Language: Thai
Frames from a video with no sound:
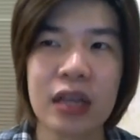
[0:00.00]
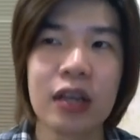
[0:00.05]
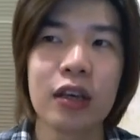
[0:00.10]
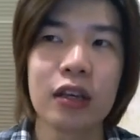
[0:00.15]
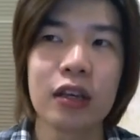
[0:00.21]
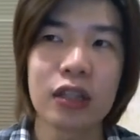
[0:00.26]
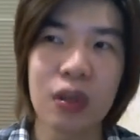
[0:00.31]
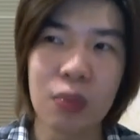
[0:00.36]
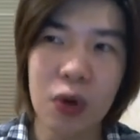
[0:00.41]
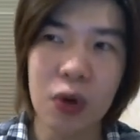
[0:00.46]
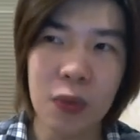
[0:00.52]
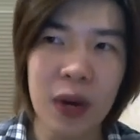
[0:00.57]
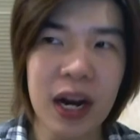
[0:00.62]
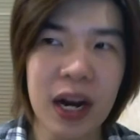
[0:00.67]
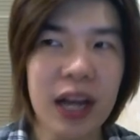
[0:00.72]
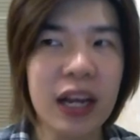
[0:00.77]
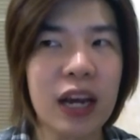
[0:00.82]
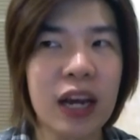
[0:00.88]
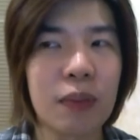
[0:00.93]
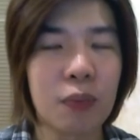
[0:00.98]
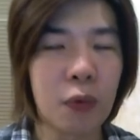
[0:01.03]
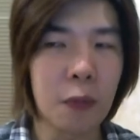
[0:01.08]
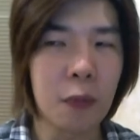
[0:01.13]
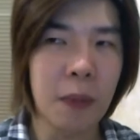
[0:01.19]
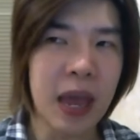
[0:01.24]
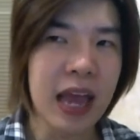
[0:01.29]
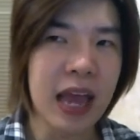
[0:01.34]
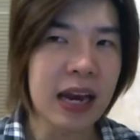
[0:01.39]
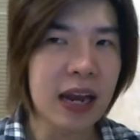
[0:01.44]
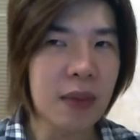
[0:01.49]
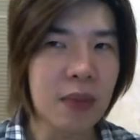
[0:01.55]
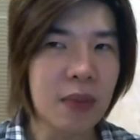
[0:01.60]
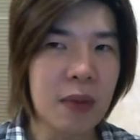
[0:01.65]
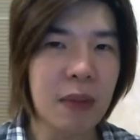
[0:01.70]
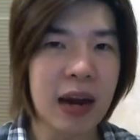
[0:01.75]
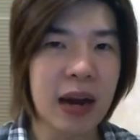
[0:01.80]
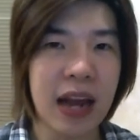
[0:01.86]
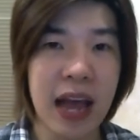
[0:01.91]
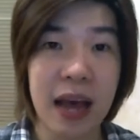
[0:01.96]
สมมุติว่าถ้าเกิดปูเป้เนี่ยมี
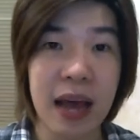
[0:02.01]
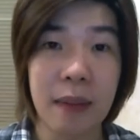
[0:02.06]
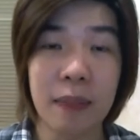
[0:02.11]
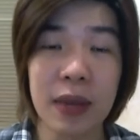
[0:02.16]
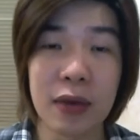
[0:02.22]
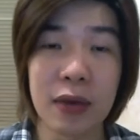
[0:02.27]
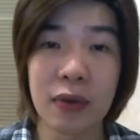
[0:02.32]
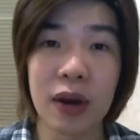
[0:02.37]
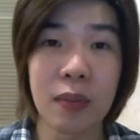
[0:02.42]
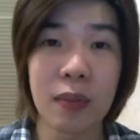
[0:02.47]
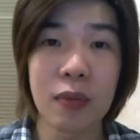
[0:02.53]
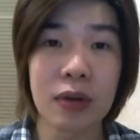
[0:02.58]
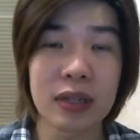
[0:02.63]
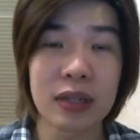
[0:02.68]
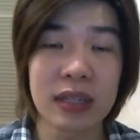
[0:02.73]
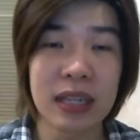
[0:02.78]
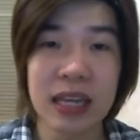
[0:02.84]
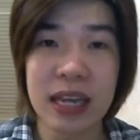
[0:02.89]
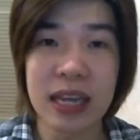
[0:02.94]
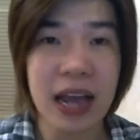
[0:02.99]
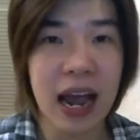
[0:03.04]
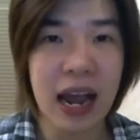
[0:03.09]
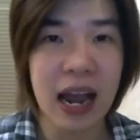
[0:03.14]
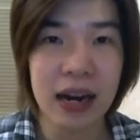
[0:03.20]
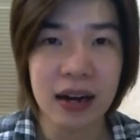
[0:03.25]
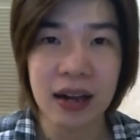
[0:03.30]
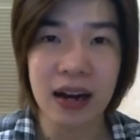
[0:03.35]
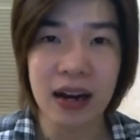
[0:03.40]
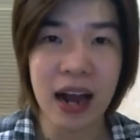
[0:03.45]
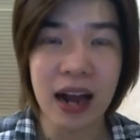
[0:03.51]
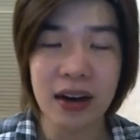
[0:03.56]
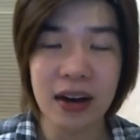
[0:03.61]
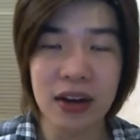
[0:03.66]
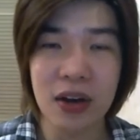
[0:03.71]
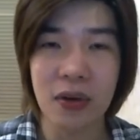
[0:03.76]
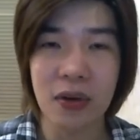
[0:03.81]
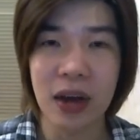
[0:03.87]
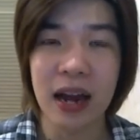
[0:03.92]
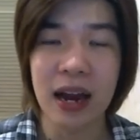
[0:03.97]
ปัญหาผิวทั้งหมด 4 อย่างในครั้ง
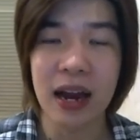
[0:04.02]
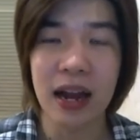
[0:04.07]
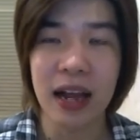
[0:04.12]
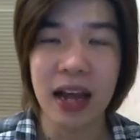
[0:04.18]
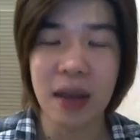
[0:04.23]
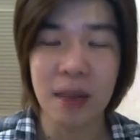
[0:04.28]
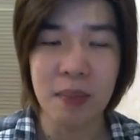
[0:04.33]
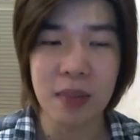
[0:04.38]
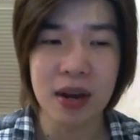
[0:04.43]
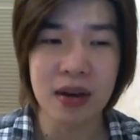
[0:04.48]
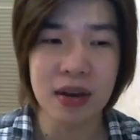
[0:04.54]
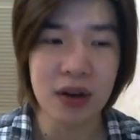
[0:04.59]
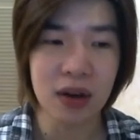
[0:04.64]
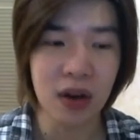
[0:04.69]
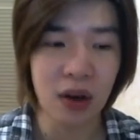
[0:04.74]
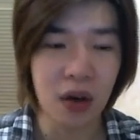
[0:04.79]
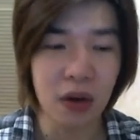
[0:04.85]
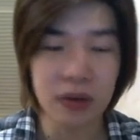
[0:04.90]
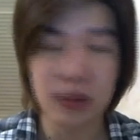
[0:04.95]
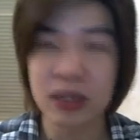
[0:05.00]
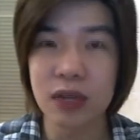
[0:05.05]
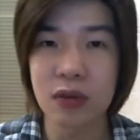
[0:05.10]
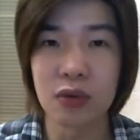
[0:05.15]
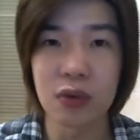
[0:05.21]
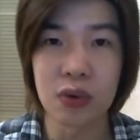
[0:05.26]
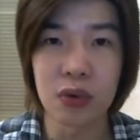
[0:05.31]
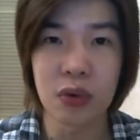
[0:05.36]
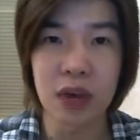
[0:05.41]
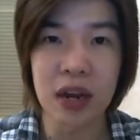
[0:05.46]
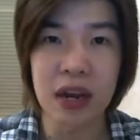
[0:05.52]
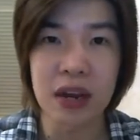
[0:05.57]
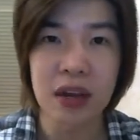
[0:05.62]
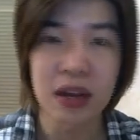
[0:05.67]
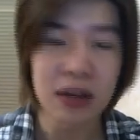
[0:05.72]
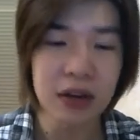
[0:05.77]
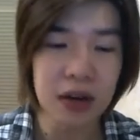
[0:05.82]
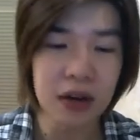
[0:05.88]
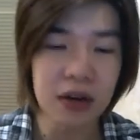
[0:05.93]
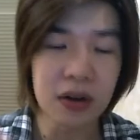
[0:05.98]
เดียวกันนะครับมีเรื่องของสิวด้วย
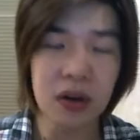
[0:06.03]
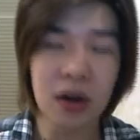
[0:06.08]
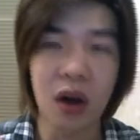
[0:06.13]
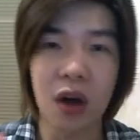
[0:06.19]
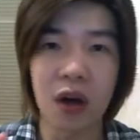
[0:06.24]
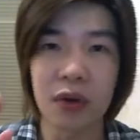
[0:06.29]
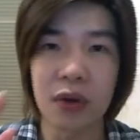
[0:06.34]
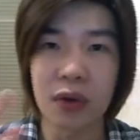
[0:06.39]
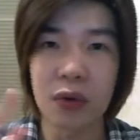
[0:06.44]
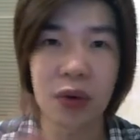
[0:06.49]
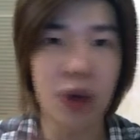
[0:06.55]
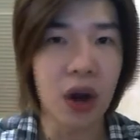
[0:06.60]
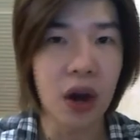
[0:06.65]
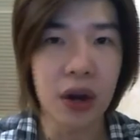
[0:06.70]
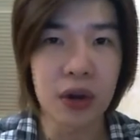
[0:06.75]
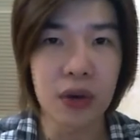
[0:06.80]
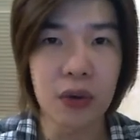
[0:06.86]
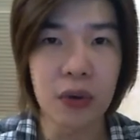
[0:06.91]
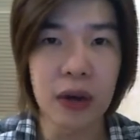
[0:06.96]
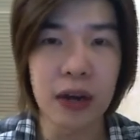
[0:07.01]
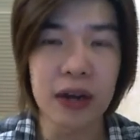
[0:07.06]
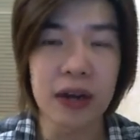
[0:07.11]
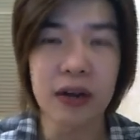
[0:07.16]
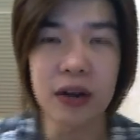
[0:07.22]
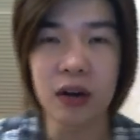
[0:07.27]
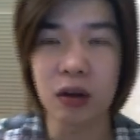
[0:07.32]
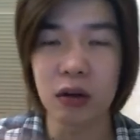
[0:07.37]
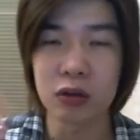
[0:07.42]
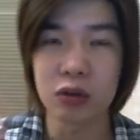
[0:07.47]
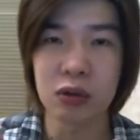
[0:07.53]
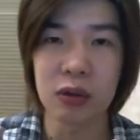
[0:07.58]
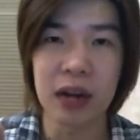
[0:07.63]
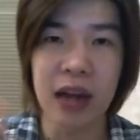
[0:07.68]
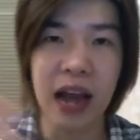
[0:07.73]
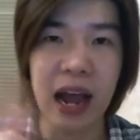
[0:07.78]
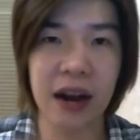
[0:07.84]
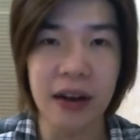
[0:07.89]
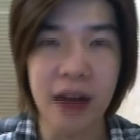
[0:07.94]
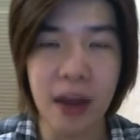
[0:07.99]
ในเรื่องของริ้วรอยด้วย ในเรื่องของจุด
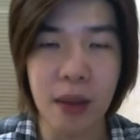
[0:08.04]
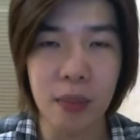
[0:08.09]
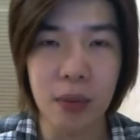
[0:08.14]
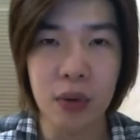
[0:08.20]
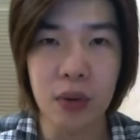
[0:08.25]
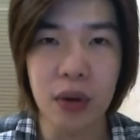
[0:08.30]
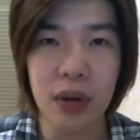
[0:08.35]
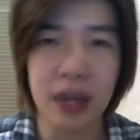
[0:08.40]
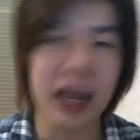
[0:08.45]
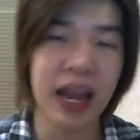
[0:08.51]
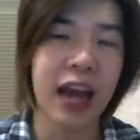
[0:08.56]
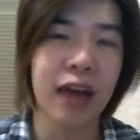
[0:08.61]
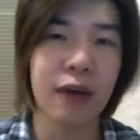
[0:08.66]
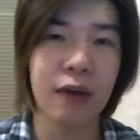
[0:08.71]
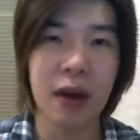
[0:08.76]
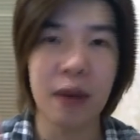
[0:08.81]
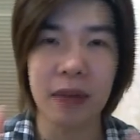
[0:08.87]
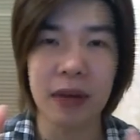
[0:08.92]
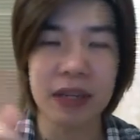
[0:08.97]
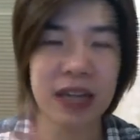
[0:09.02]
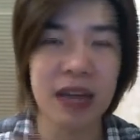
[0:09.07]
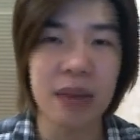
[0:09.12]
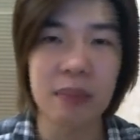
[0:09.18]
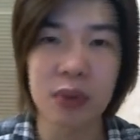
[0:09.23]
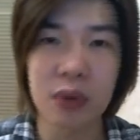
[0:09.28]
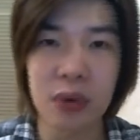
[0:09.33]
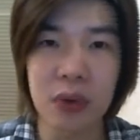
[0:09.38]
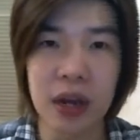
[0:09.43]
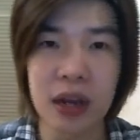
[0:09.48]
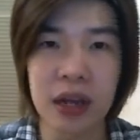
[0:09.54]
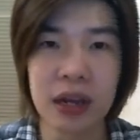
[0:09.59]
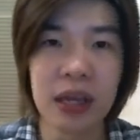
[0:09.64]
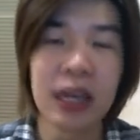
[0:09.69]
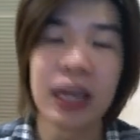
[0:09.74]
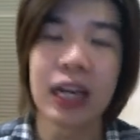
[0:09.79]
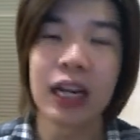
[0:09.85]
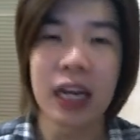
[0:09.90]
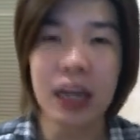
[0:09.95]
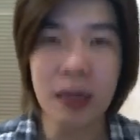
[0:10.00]
ด่างดำด้วยขาดความกระชับด้วย
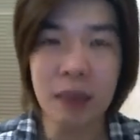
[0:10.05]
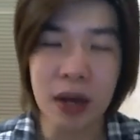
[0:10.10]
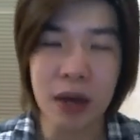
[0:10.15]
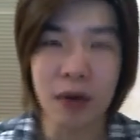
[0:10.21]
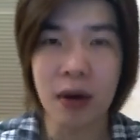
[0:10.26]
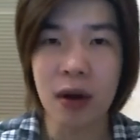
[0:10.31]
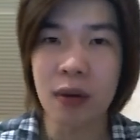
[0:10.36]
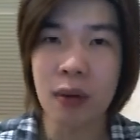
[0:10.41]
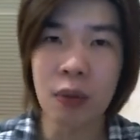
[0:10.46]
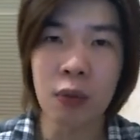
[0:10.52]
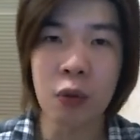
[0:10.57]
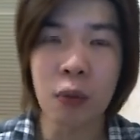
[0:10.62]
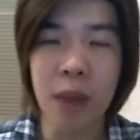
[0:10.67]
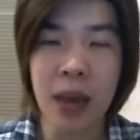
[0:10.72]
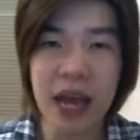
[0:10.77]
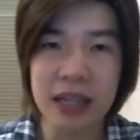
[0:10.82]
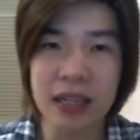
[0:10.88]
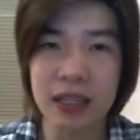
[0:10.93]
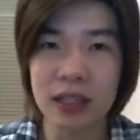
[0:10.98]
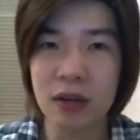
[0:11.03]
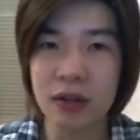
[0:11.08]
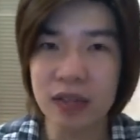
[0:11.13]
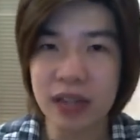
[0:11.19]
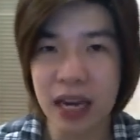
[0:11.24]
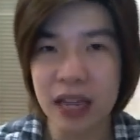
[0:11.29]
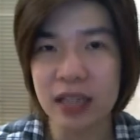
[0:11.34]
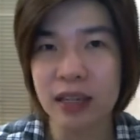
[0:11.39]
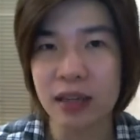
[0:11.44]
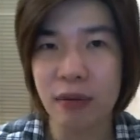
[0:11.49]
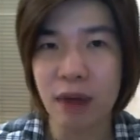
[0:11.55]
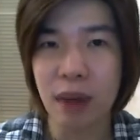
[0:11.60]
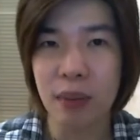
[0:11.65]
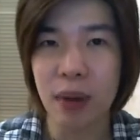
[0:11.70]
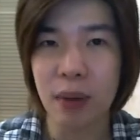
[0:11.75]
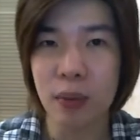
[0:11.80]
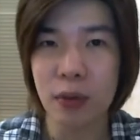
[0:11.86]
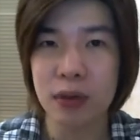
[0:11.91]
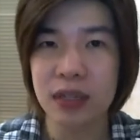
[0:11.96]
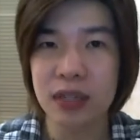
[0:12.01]
นั่นหมายความว่าปูเป้อาจจะต้องใช้เซรั่ม
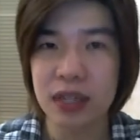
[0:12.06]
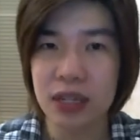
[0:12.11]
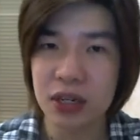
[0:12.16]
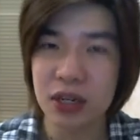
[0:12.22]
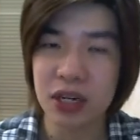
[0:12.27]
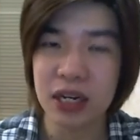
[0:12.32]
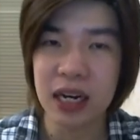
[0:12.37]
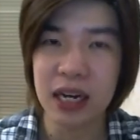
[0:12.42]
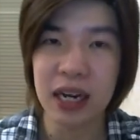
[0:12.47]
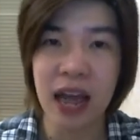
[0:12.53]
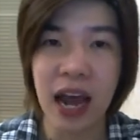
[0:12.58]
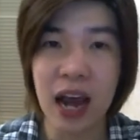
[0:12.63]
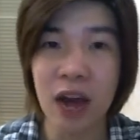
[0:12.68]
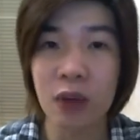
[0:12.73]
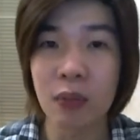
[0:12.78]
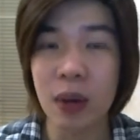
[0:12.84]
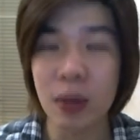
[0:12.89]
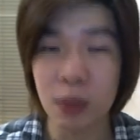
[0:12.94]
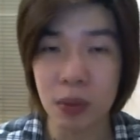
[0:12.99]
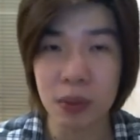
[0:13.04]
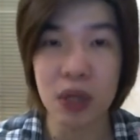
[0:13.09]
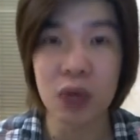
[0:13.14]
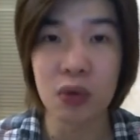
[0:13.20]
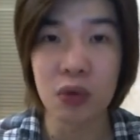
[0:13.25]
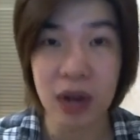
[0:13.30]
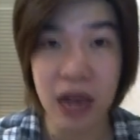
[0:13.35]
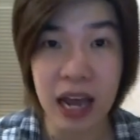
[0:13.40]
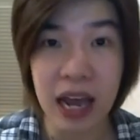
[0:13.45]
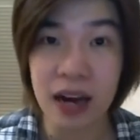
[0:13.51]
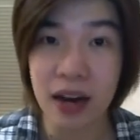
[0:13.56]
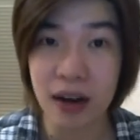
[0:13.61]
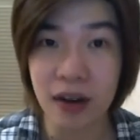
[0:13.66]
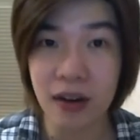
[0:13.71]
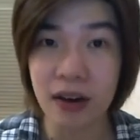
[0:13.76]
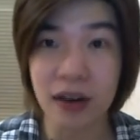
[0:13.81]
ทั้งหมด4ชนิดทาลงไปบนผิวหน้าเลยหรอ